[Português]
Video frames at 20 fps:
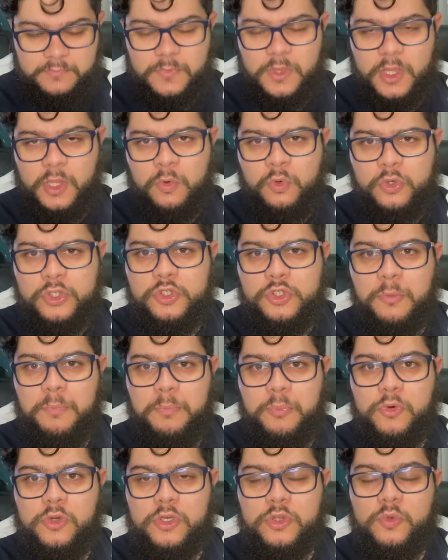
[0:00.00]
Hoje o
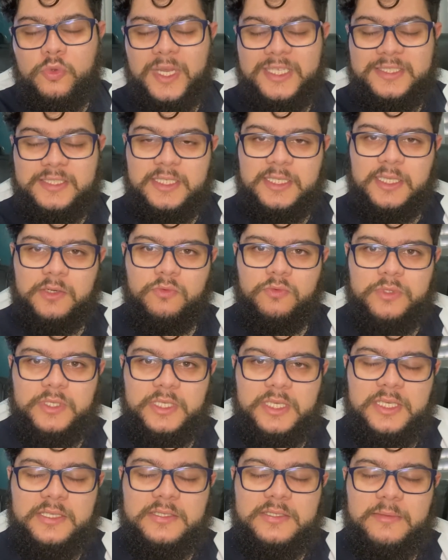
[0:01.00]
Porto acena com
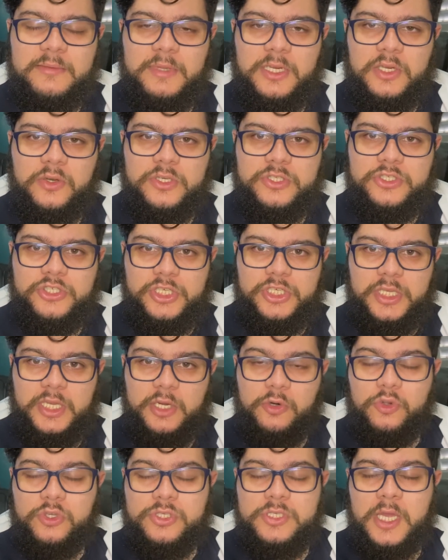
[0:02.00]
15 milhões de
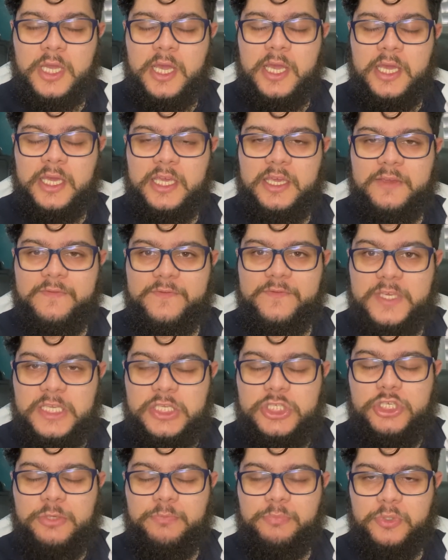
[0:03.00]
euros e
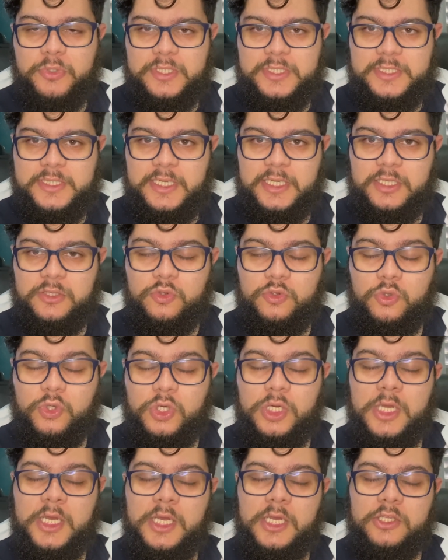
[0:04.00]

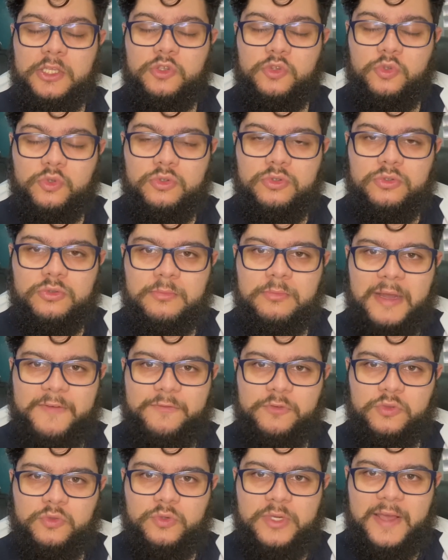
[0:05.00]
20% de uma
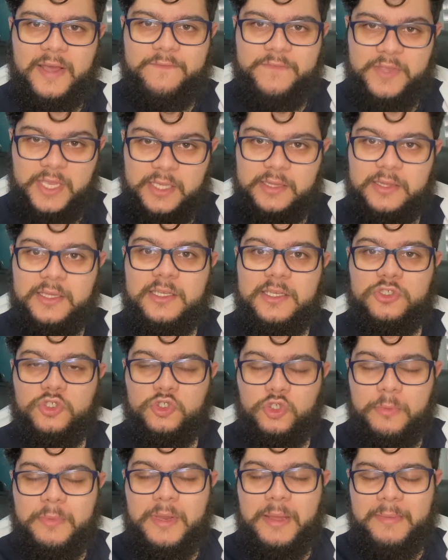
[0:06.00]
futura venda
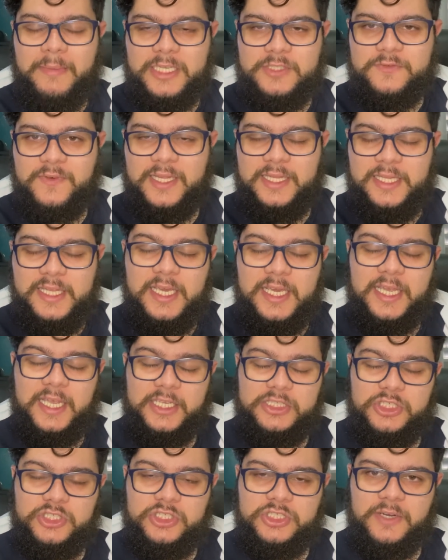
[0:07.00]
sobre a mais-valia, que
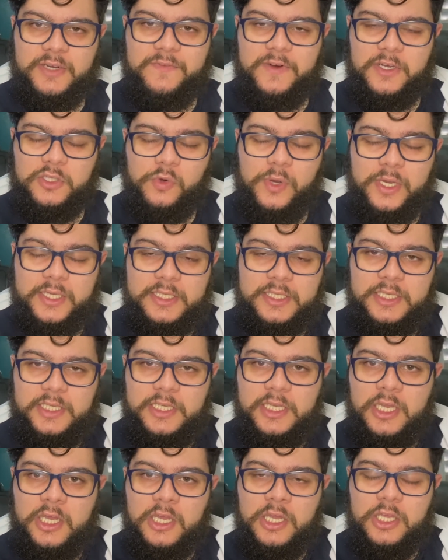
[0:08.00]
a gente já falou
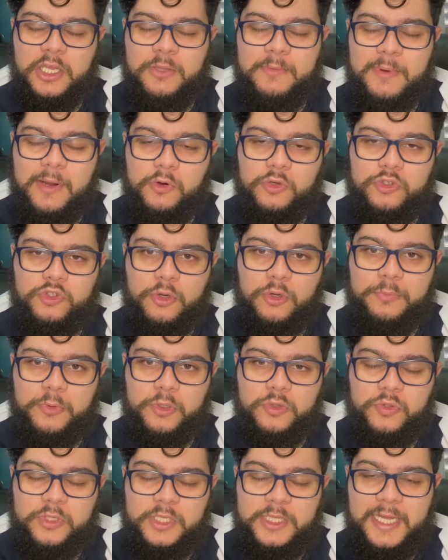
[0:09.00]
aqui em uma outra
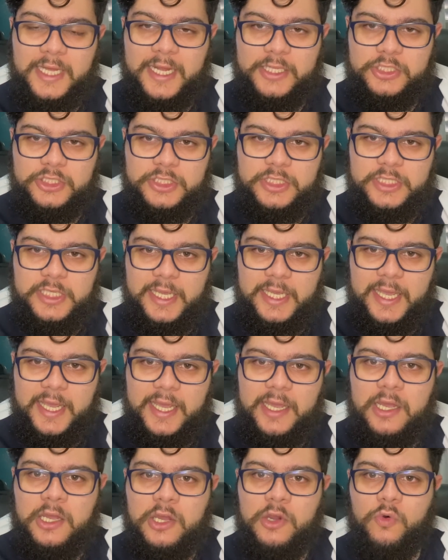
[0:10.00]
oportunidade, que
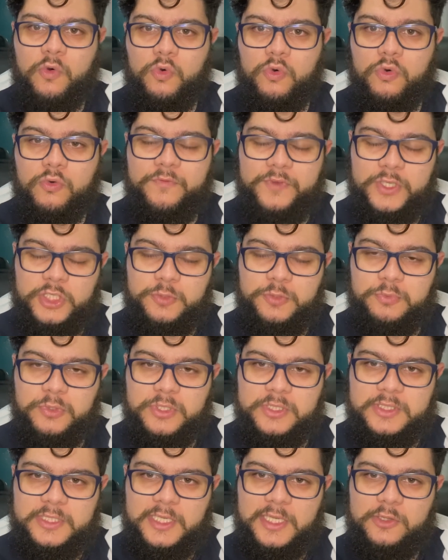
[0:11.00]
é o
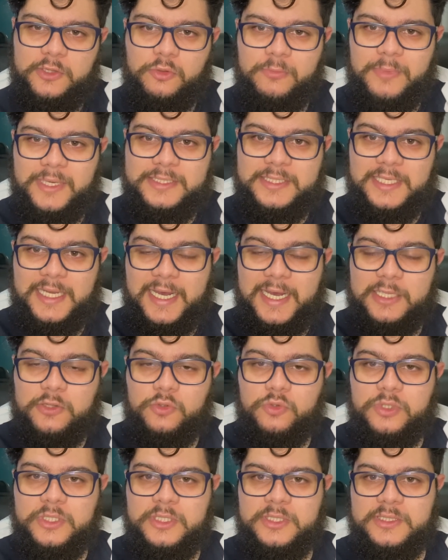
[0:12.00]
20%
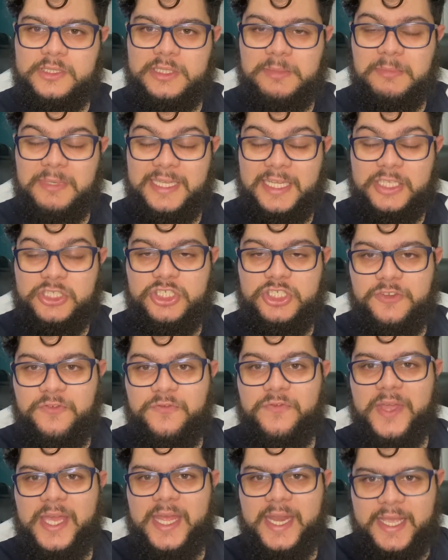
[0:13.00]
baseado em cima da
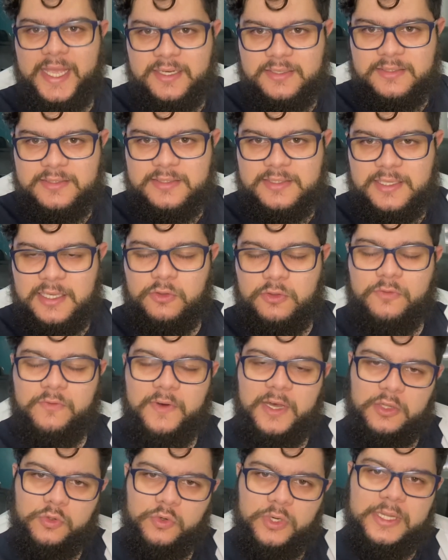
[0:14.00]
diferença do
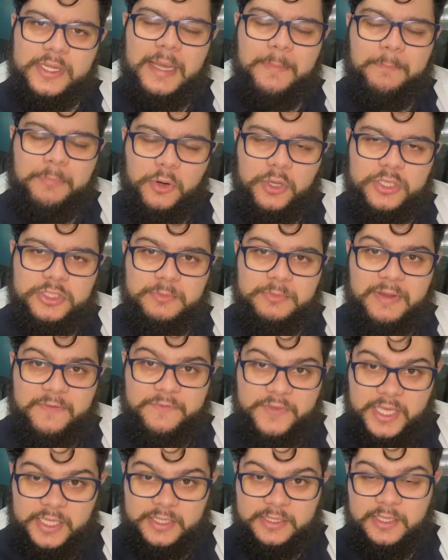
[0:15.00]
valor da próxima
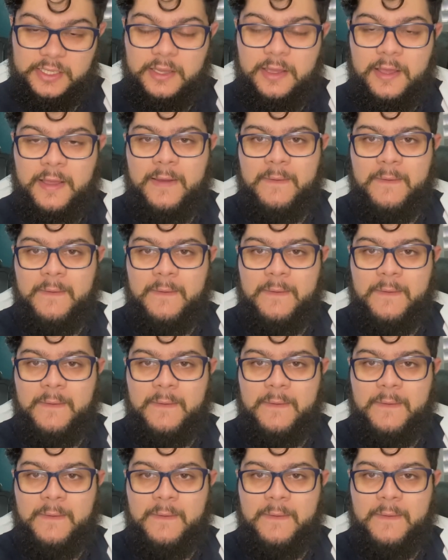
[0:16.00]
venda.